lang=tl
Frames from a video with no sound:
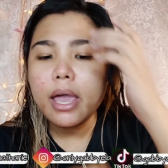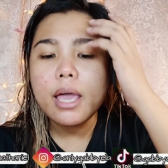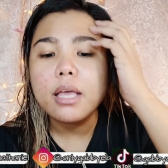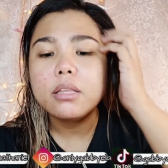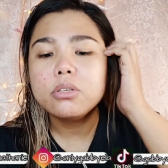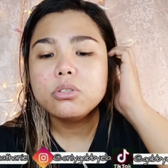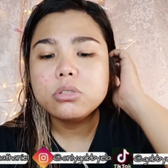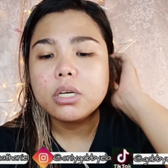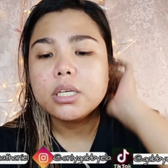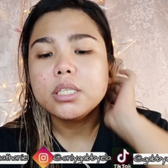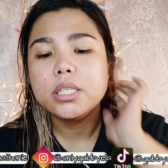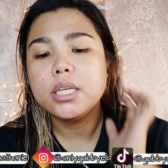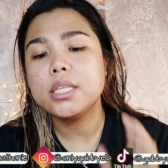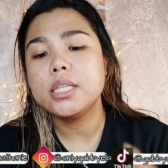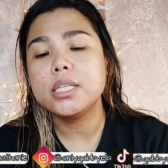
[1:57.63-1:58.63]
And yun
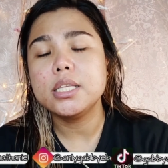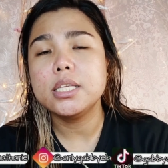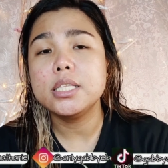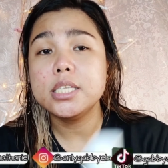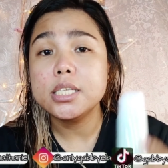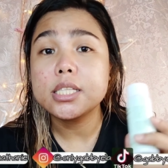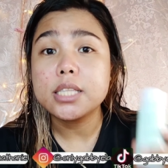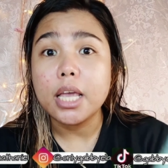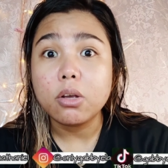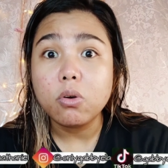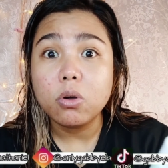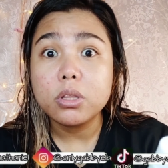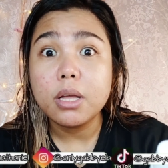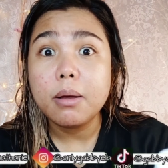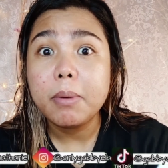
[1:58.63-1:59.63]
ang
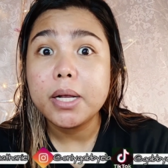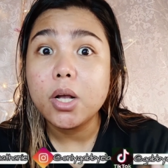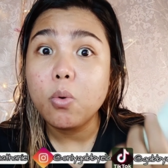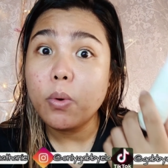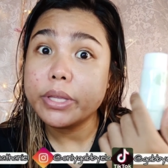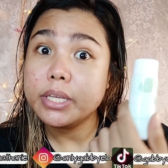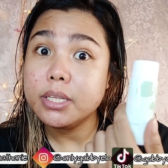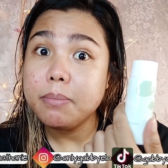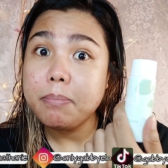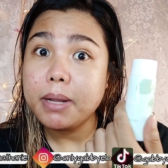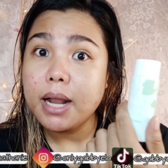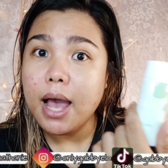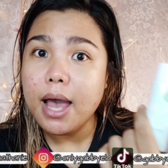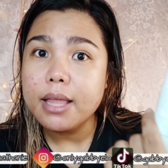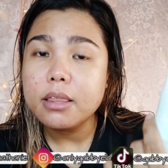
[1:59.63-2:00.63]
iniintay ko na magawa niya
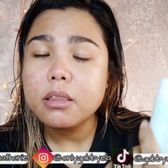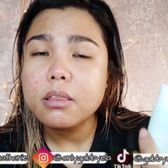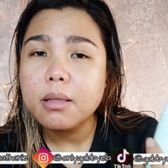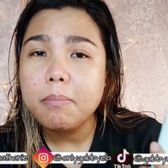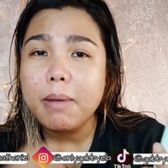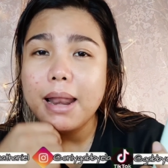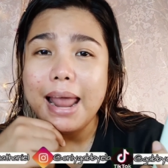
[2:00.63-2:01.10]
ng paraan na